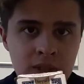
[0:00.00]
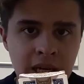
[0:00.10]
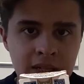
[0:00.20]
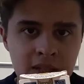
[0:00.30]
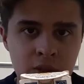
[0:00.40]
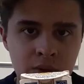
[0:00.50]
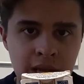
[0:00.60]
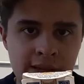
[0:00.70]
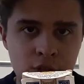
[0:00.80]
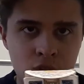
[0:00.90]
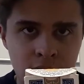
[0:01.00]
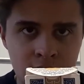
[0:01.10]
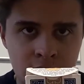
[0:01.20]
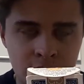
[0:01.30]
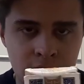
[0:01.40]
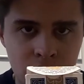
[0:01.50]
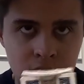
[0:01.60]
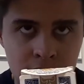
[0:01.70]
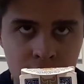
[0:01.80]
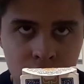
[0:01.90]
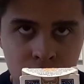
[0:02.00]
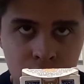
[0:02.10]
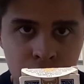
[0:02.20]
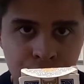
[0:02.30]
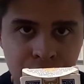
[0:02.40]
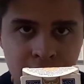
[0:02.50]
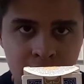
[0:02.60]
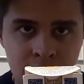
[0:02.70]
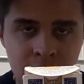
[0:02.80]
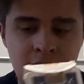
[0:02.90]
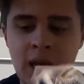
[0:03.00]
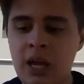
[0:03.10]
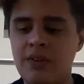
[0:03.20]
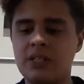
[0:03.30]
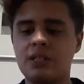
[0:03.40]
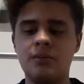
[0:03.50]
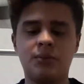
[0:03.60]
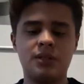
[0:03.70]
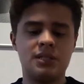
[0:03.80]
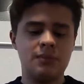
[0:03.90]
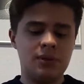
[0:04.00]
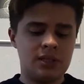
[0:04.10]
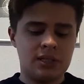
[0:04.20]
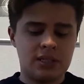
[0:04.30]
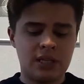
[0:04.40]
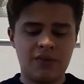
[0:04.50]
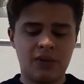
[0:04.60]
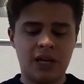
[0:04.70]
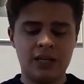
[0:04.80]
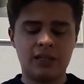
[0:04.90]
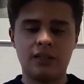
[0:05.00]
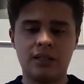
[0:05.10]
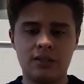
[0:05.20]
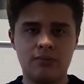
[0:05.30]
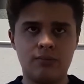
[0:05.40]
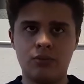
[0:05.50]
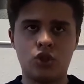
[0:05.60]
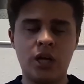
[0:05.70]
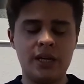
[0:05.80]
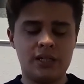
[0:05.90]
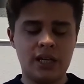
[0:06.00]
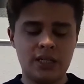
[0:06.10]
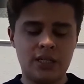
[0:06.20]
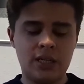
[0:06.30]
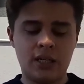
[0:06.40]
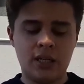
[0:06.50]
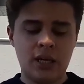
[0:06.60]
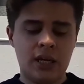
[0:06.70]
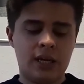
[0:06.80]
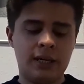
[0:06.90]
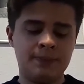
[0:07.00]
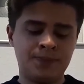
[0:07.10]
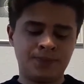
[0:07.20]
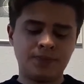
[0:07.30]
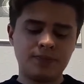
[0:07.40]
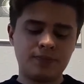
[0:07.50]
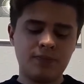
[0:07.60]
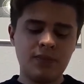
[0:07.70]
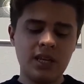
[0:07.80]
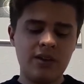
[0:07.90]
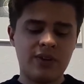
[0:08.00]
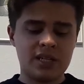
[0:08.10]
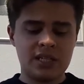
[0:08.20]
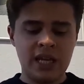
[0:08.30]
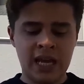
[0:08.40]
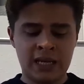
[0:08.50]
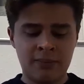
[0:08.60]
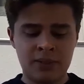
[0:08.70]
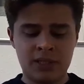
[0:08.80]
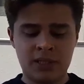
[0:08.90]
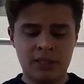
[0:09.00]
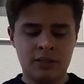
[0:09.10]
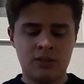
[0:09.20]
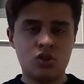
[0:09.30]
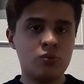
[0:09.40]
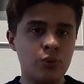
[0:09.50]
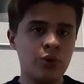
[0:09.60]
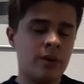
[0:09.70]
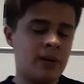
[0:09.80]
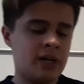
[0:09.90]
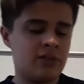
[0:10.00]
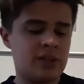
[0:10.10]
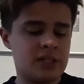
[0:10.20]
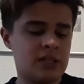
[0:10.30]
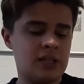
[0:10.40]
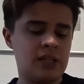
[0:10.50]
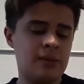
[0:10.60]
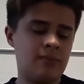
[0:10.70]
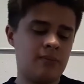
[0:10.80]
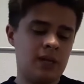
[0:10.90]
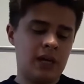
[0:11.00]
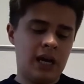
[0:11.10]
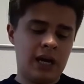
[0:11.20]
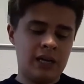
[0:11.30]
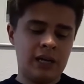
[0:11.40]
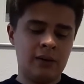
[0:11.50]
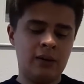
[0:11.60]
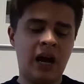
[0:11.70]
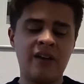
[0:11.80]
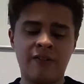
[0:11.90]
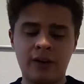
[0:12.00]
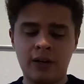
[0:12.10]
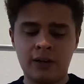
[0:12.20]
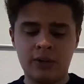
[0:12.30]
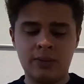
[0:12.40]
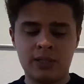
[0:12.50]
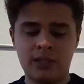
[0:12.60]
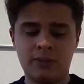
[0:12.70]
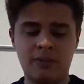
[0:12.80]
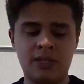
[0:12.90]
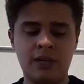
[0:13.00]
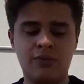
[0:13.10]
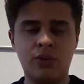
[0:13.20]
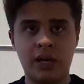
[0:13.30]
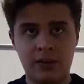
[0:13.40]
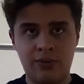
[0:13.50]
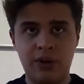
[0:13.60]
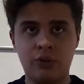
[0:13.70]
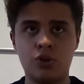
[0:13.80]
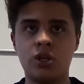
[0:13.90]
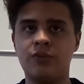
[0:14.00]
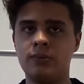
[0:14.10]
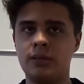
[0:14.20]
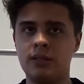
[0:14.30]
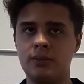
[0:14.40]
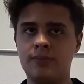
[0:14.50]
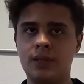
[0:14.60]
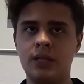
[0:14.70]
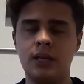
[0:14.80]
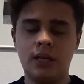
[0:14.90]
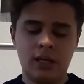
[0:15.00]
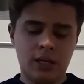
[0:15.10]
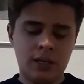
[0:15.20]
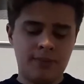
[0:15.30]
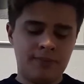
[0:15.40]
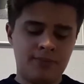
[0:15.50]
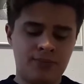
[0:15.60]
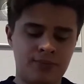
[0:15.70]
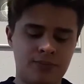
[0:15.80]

traditionell geschnitten sind, da steht es traditionally cut, was das im Prinzip ist, es ist einfach eine andere Schneidetechnik, ähm, was die Ecken ein bisschen smoother macht, was dann eben äh, einfacher oder besser, besser für einen Pharaoh Shuffle macht. Ähm,